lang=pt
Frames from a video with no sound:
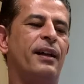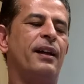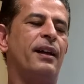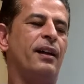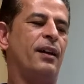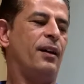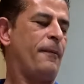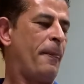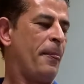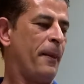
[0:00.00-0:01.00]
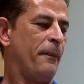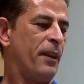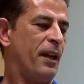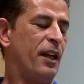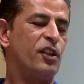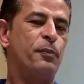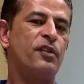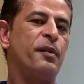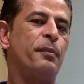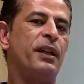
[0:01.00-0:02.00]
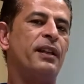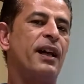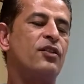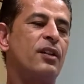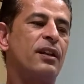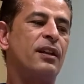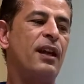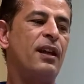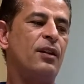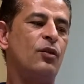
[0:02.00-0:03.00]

A, a, responsabilidade de quem,